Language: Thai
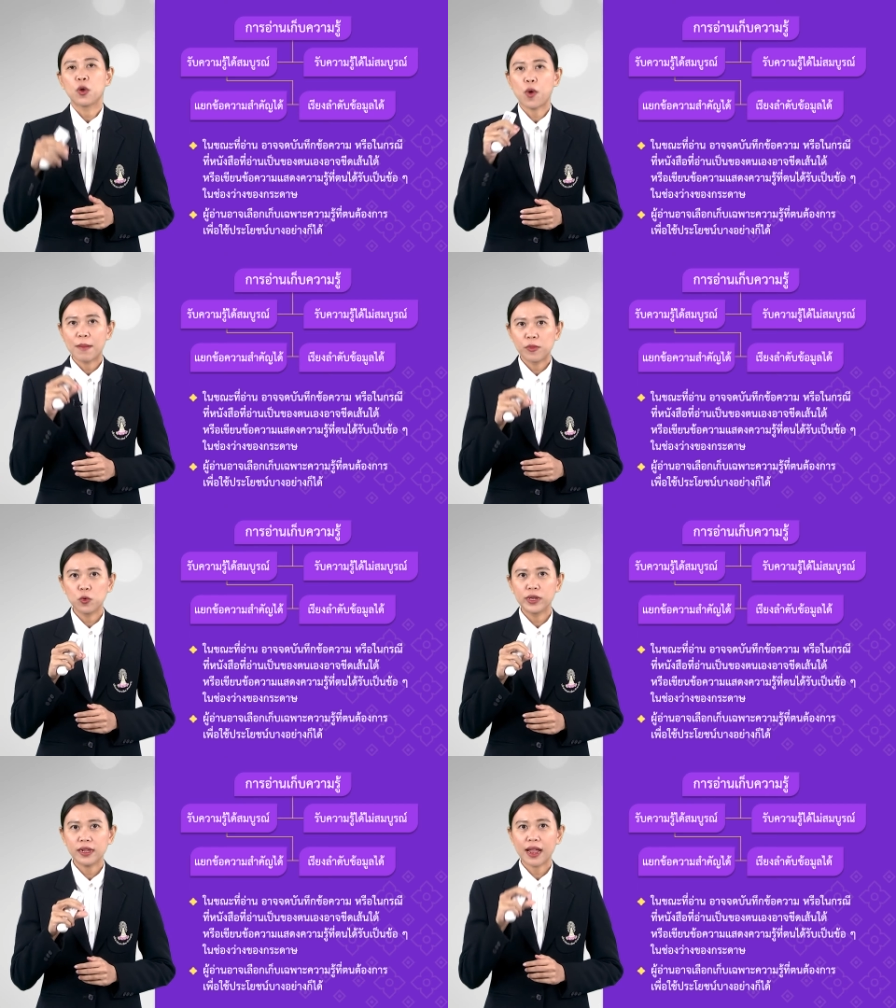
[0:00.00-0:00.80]
ความ
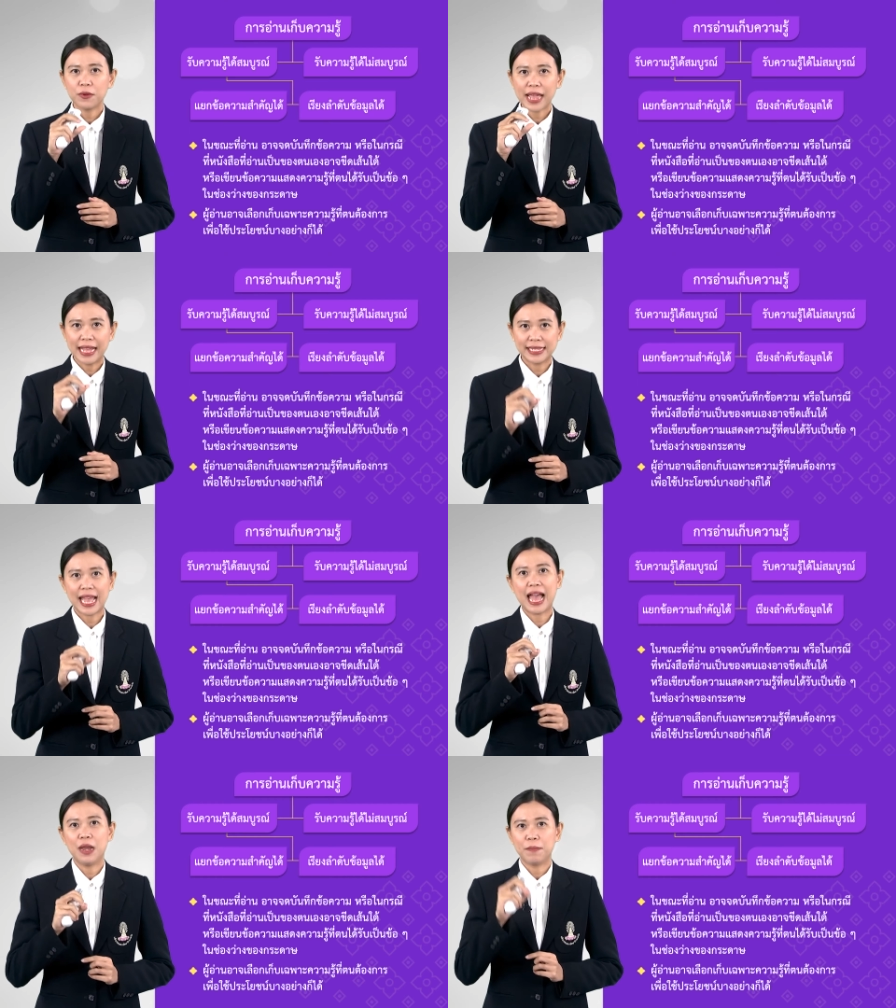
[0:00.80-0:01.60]
รู้ที่เราอยากจะ
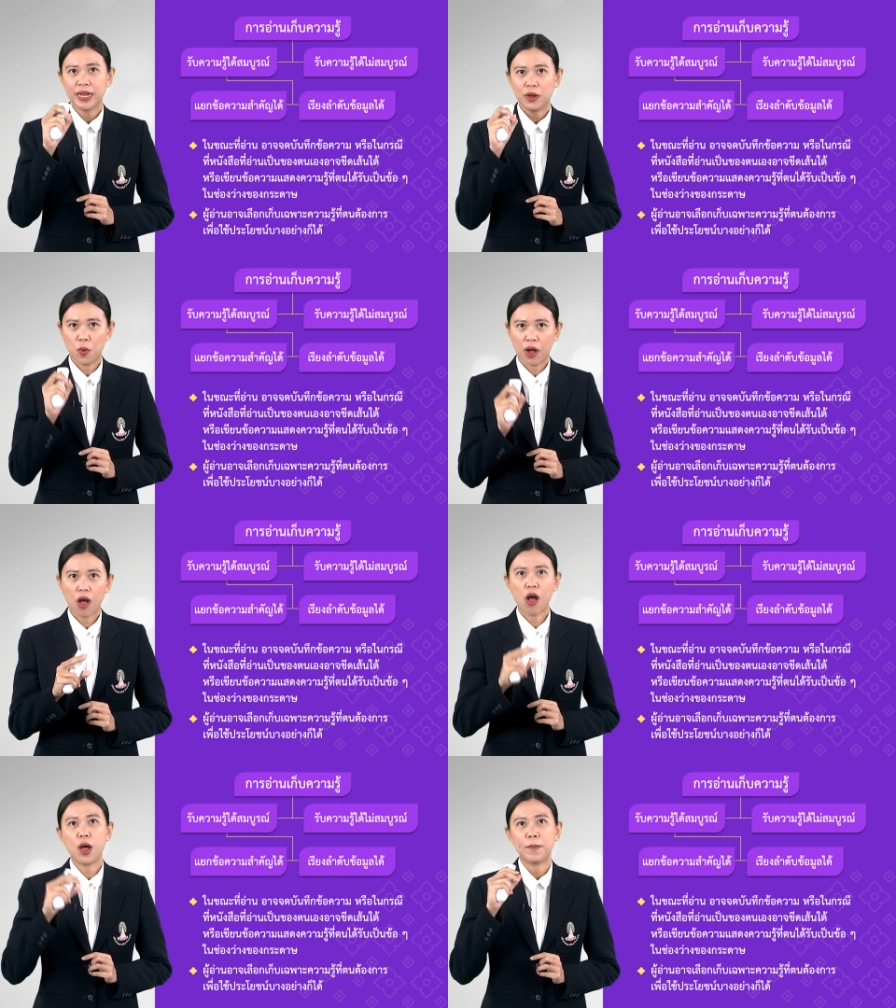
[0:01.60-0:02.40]
อ่านเป็นหัว
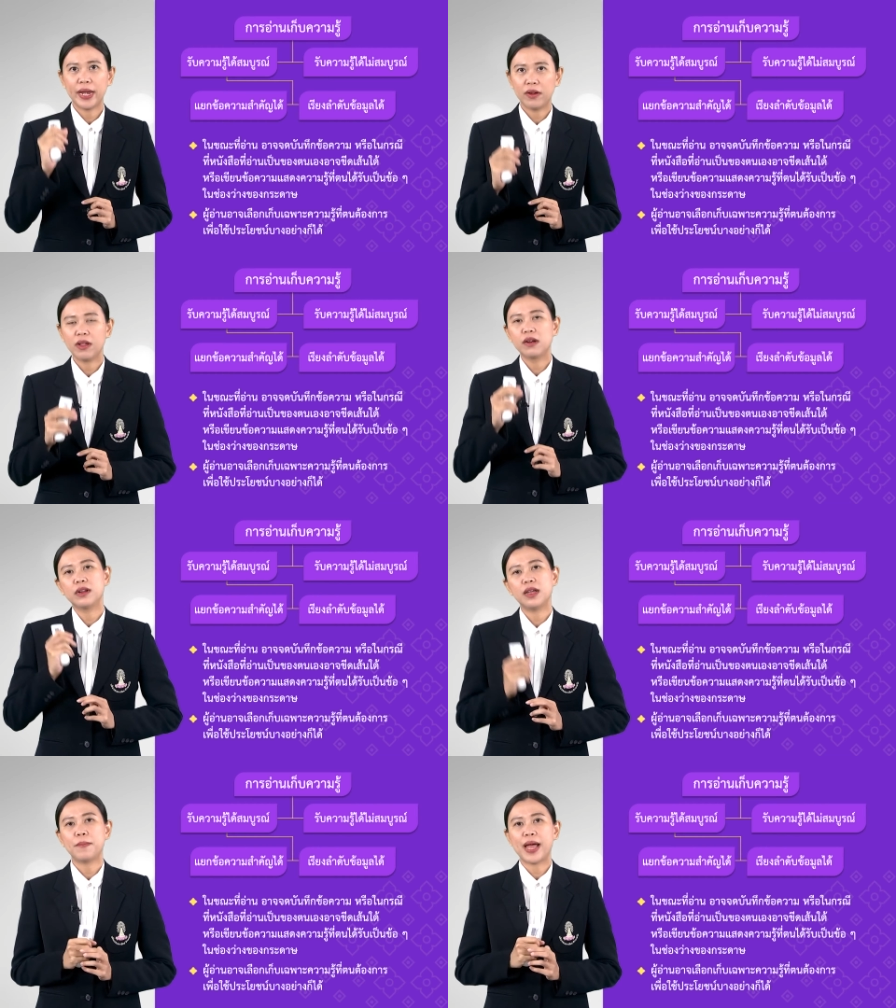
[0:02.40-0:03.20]
ข้อเป็น
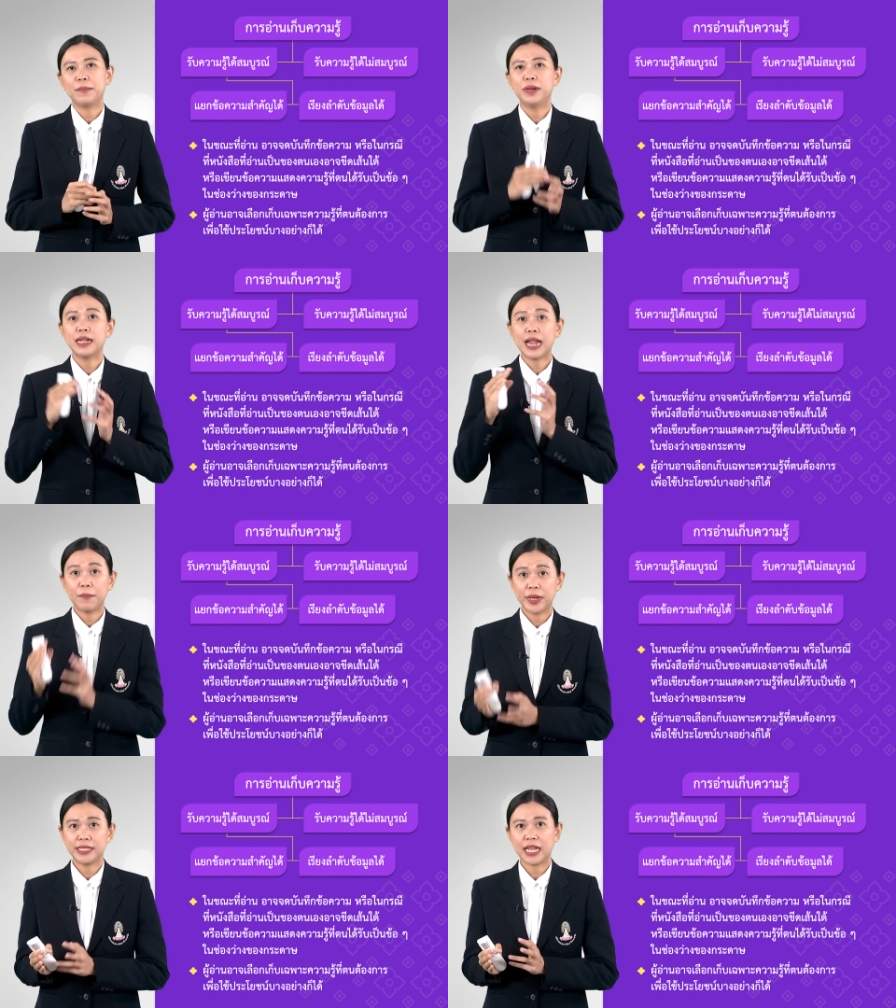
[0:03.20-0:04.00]
เรื่องๆไป เพื่อ
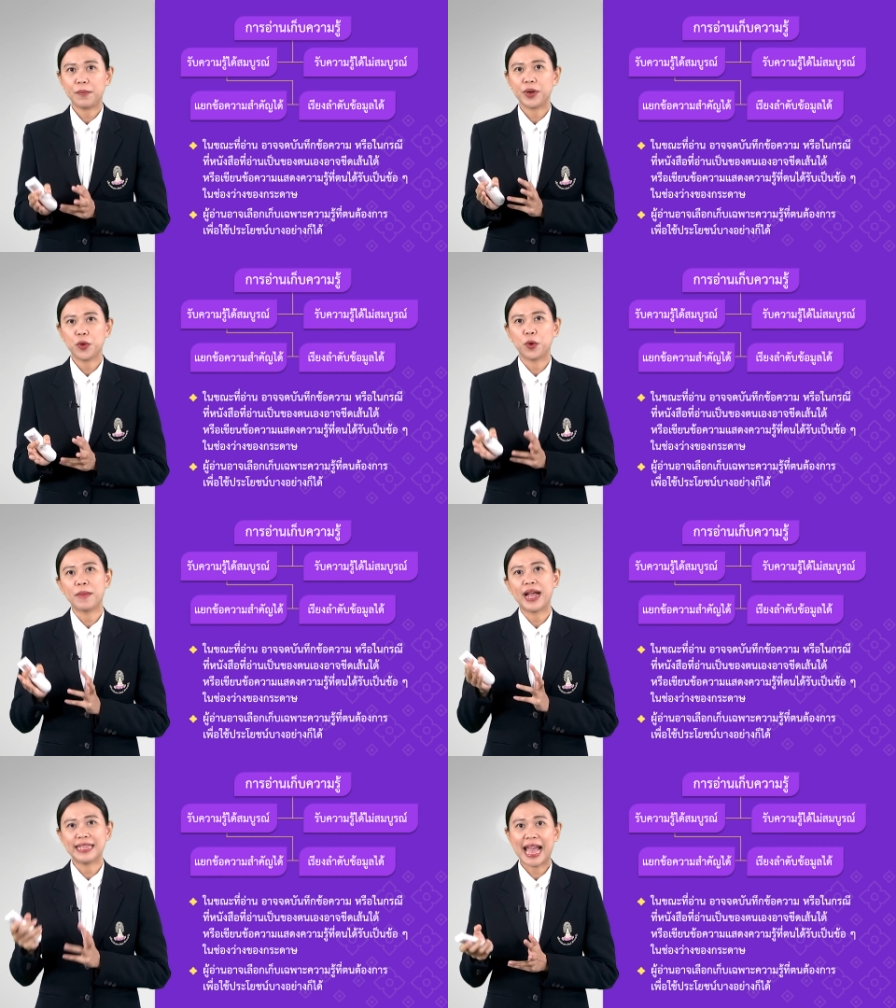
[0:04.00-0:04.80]
นำไปใช้ประโยชน์
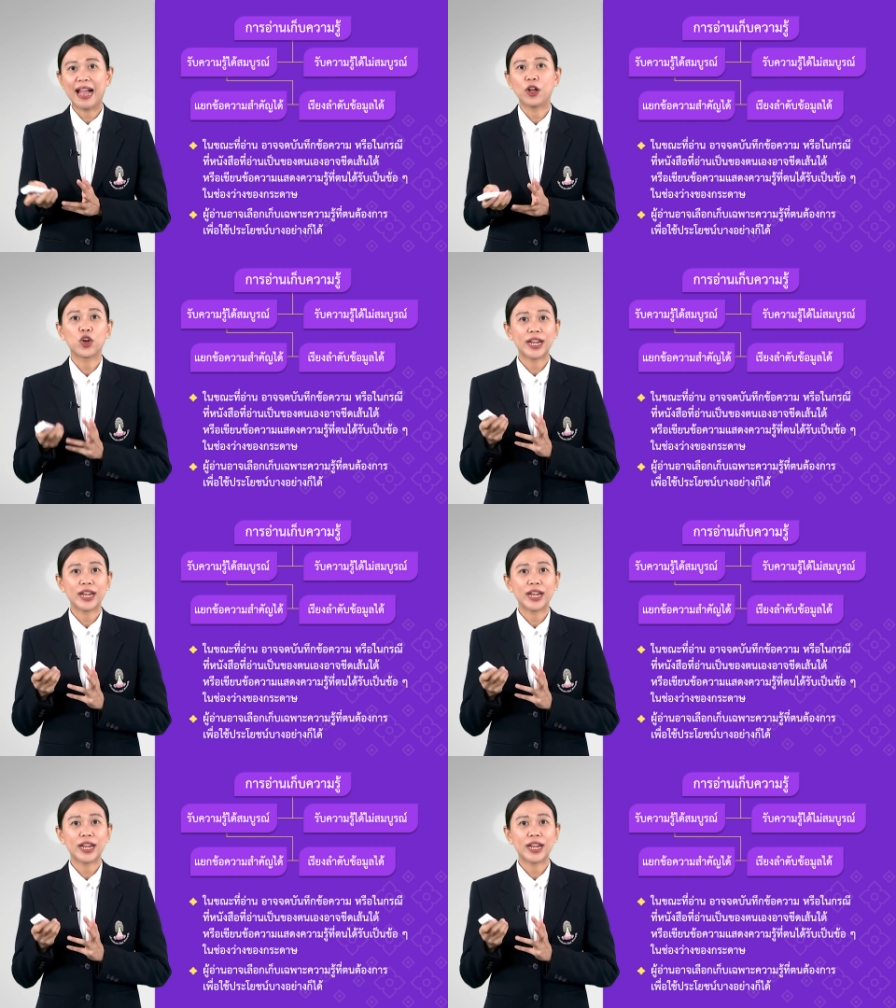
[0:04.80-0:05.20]
บางอย่าง